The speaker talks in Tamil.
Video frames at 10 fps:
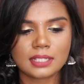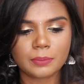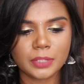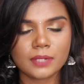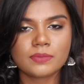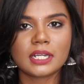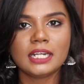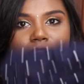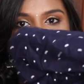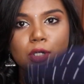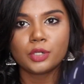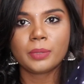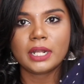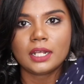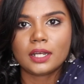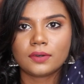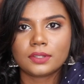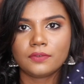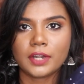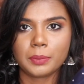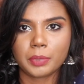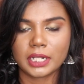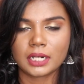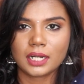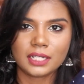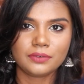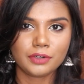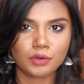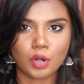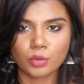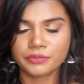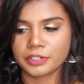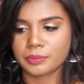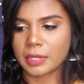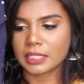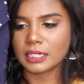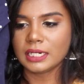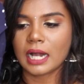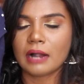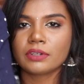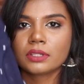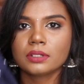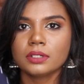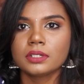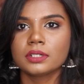சம்டைம்ஸ் இது மட்டுமே நீங்க வந்து வேர் பண்ணிக்கலாம் இதுவே ஒரு அவுட்ஃபிட் மாதிரி நான் வந்து